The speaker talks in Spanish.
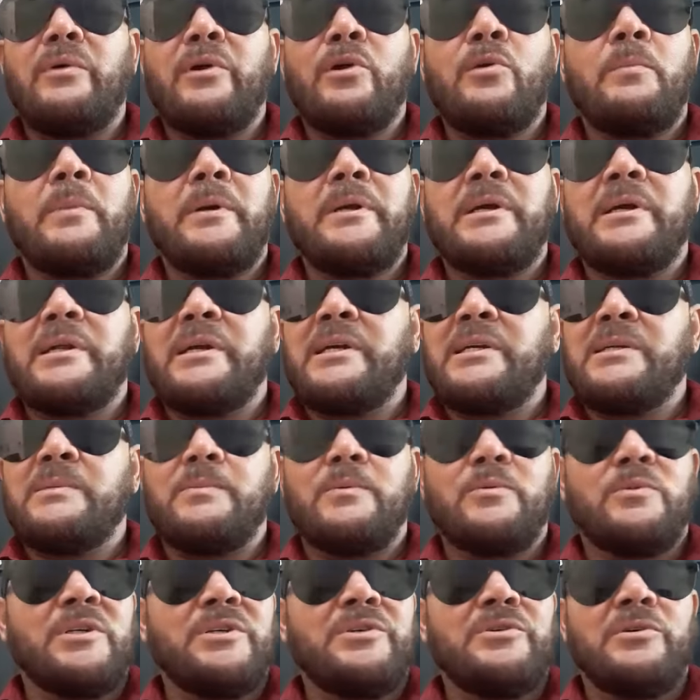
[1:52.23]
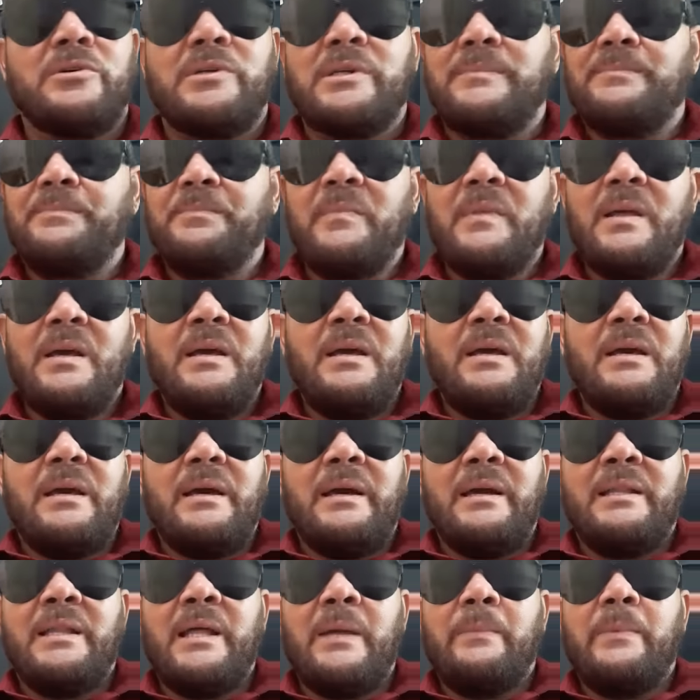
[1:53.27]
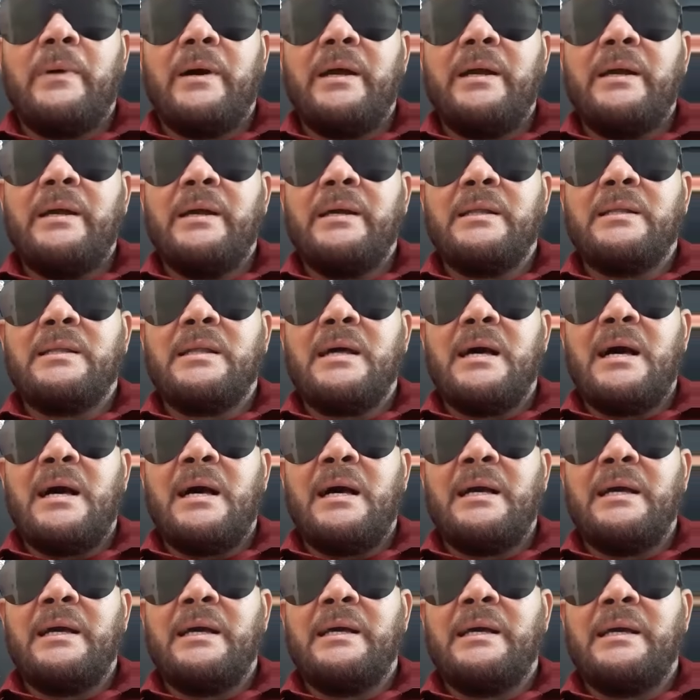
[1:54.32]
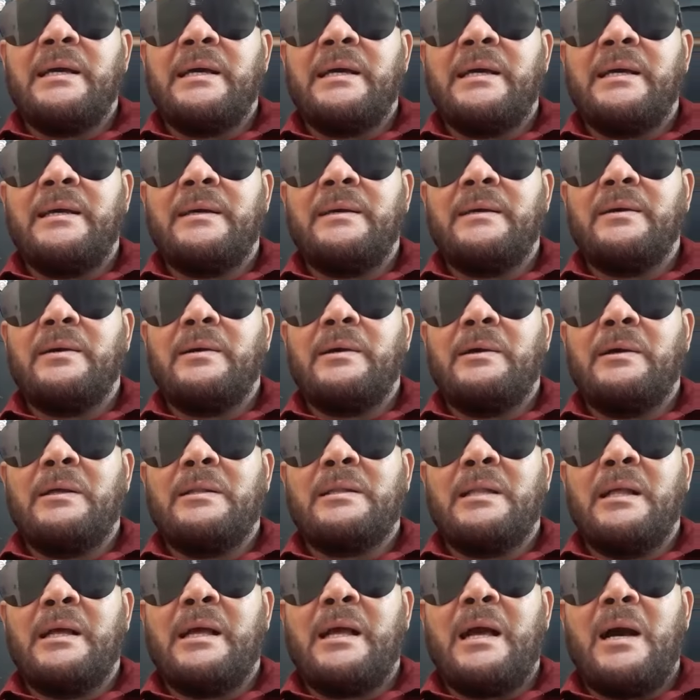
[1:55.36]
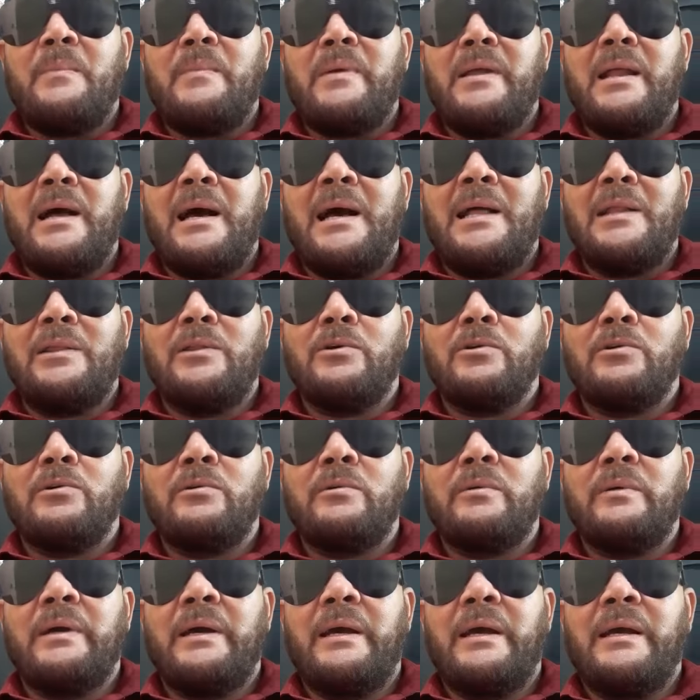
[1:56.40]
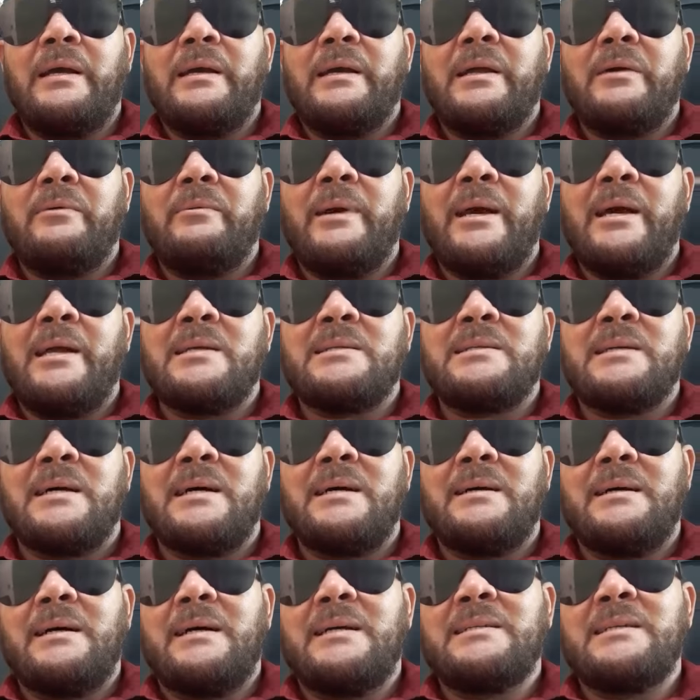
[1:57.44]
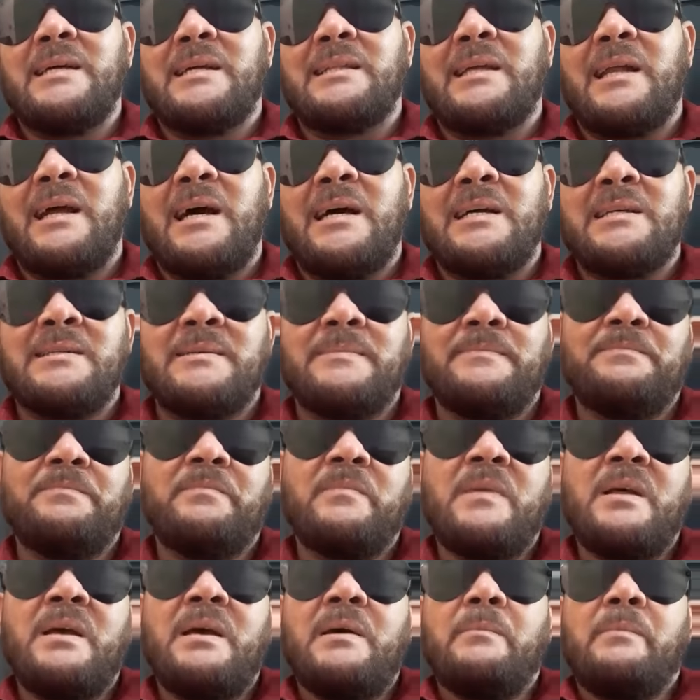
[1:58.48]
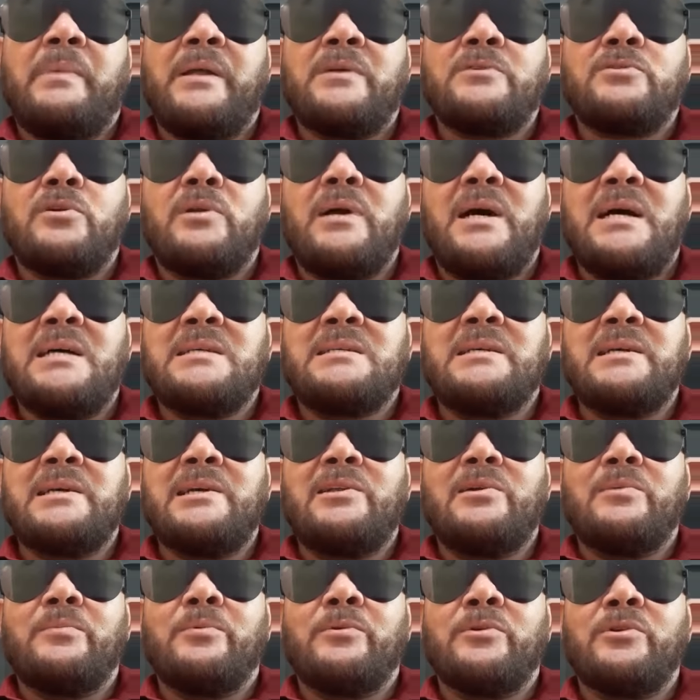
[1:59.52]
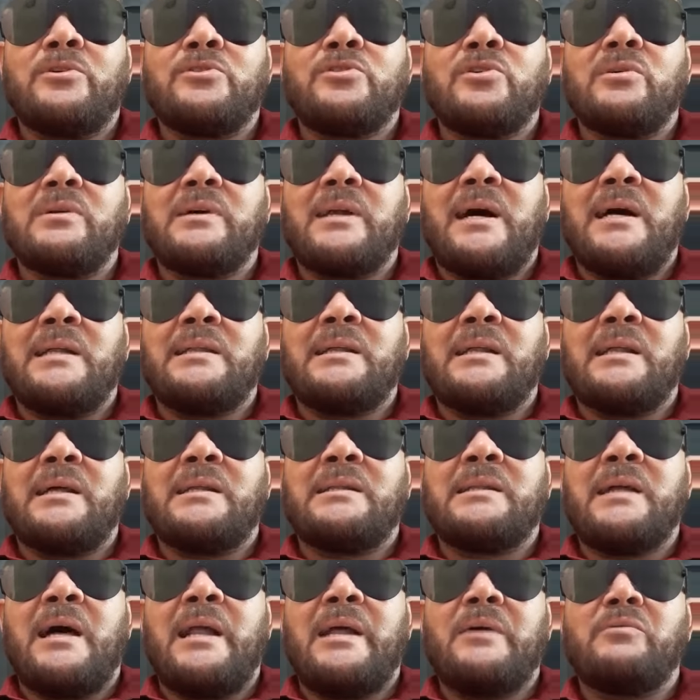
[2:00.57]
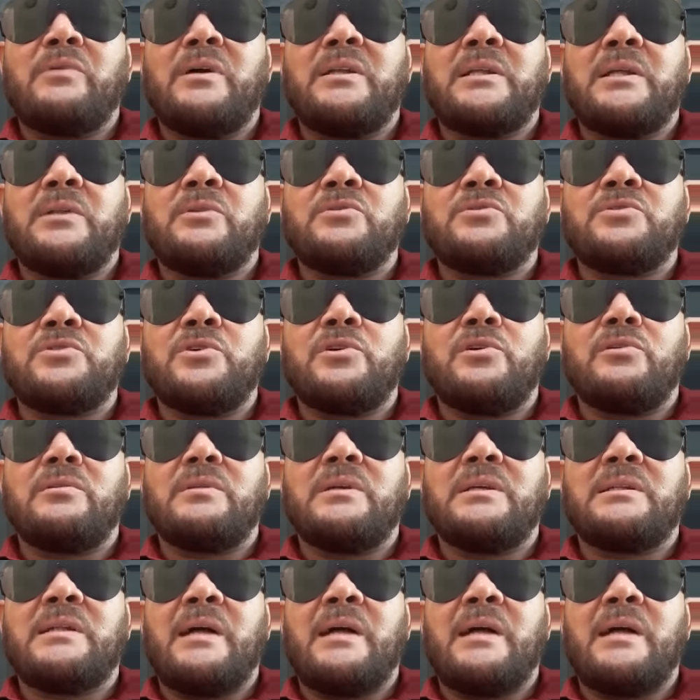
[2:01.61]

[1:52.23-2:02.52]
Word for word: no hay compañerismo, señores. Este país está eh, caminando en reversa, hacia atrás. Personas así no, son gratas de estar en una institución, de